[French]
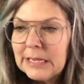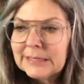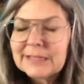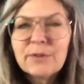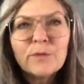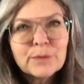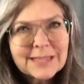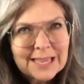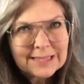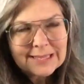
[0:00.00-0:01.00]
ce qui va vous
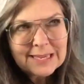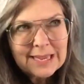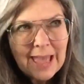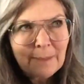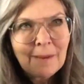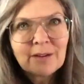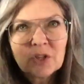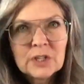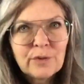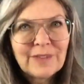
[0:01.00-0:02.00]
aider à
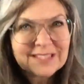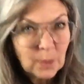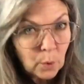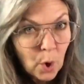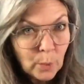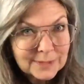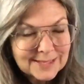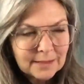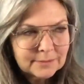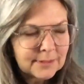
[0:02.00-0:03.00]
manger de façon
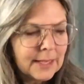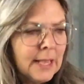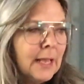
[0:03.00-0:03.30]
consciente.